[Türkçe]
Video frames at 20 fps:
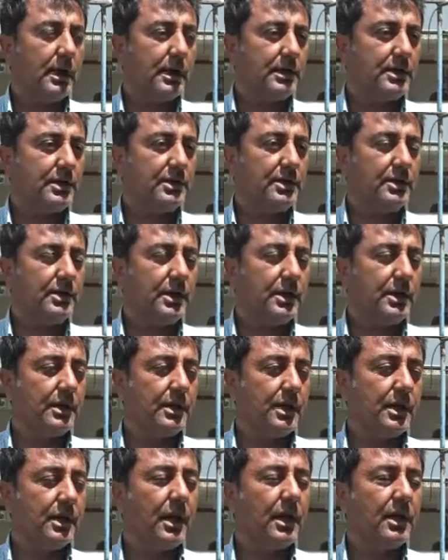
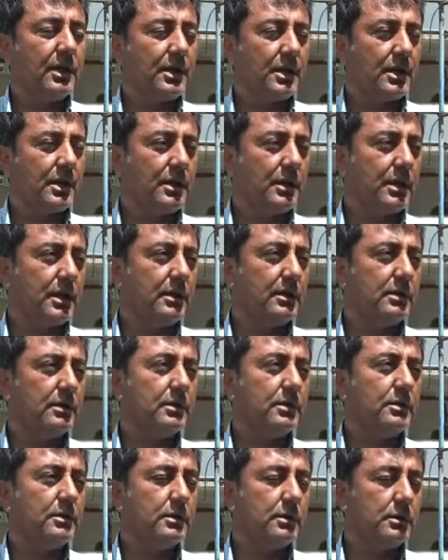Eskişehir'den, Ankara'dan,
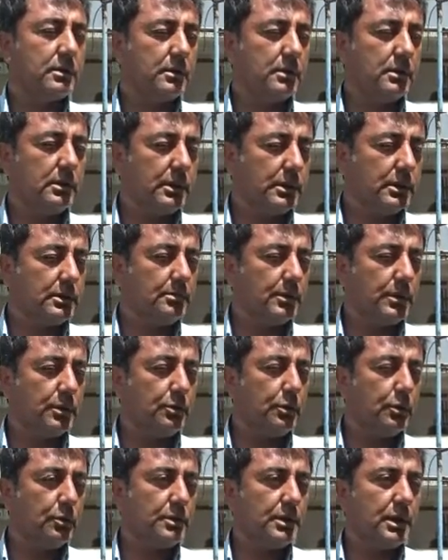İzmit,
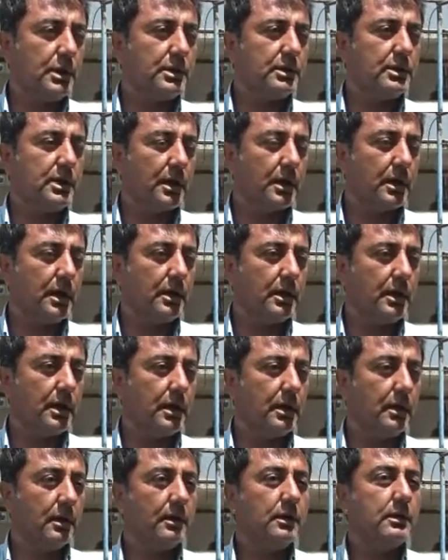Kocaeli,
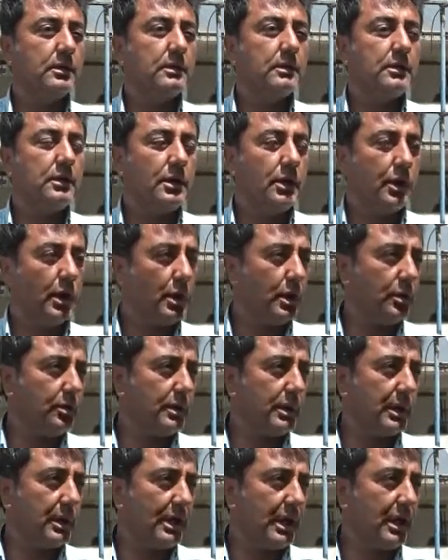Sakarya,
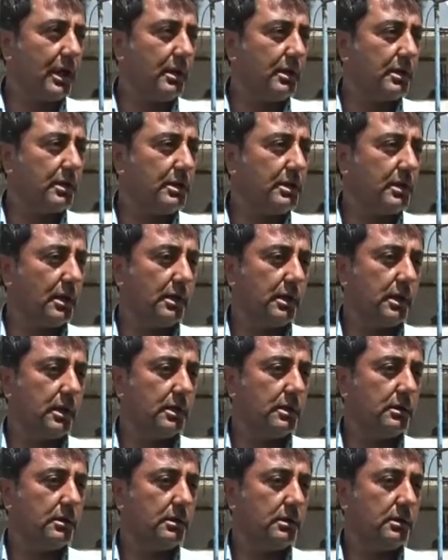Yalova'dan gelen insanlara
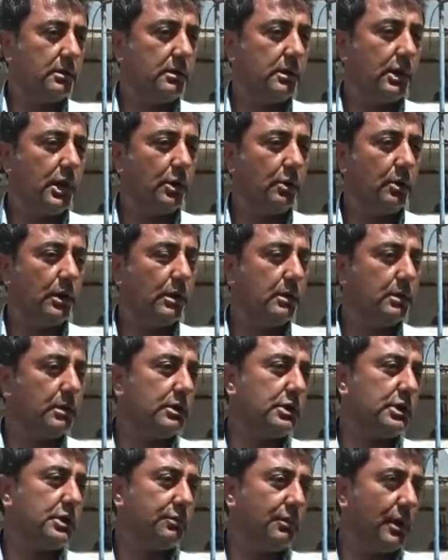e, geliyorlar.
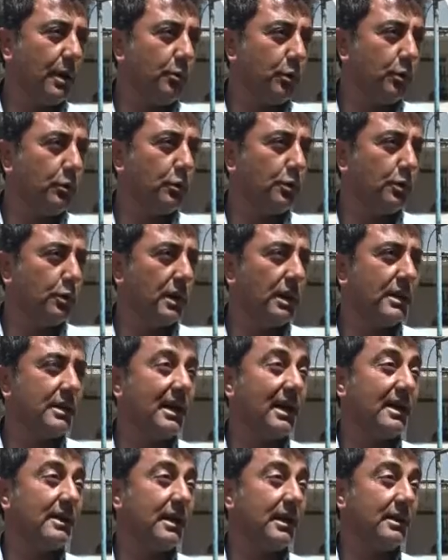Şifa bulduk diyorlar.
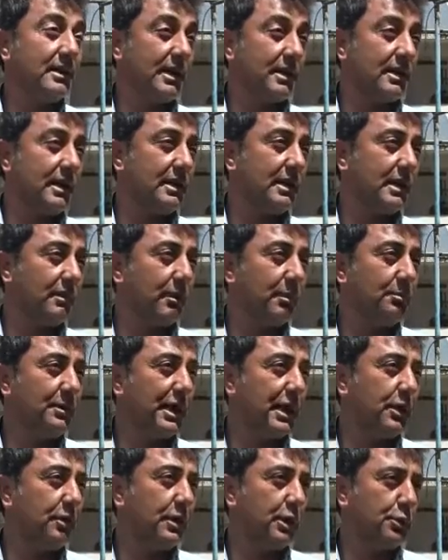Tekrar tekrar devamlı
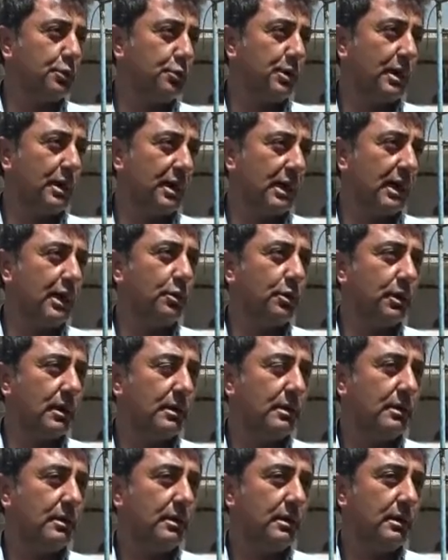geliyorlar. Sürekli geliyorlar.
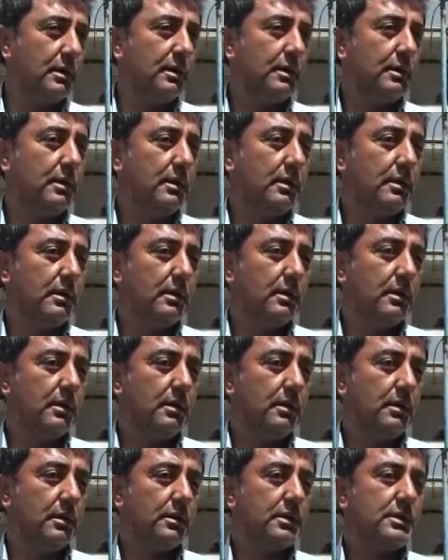Neye iyi
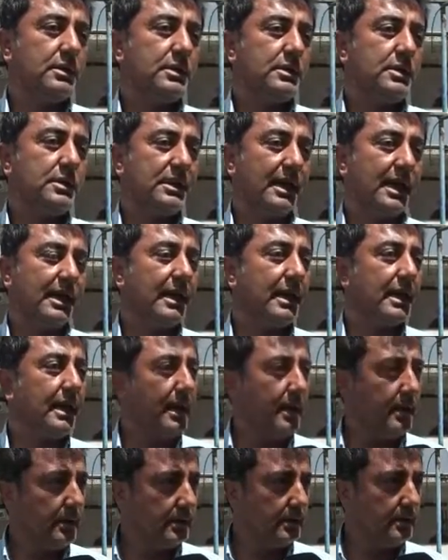geliyormuş ya? Onu sen
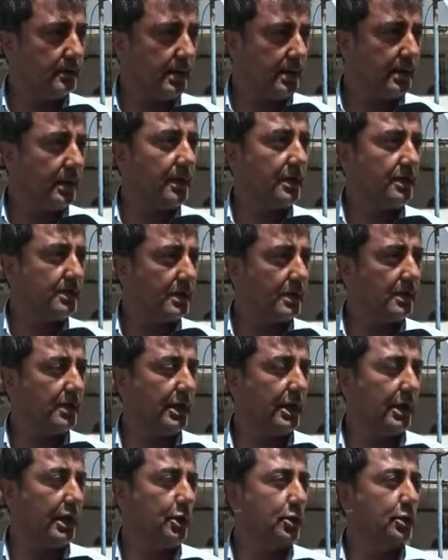Şekere, şeker
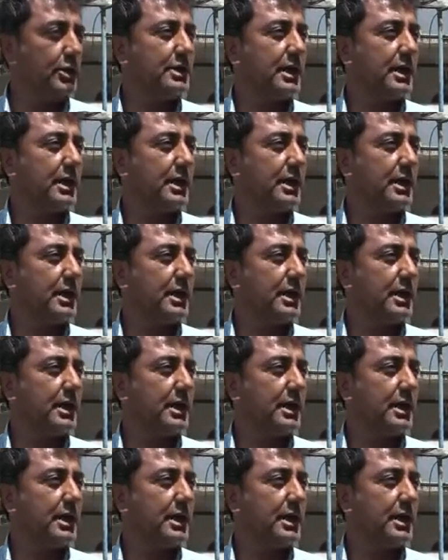hastalığından iyi geliyor.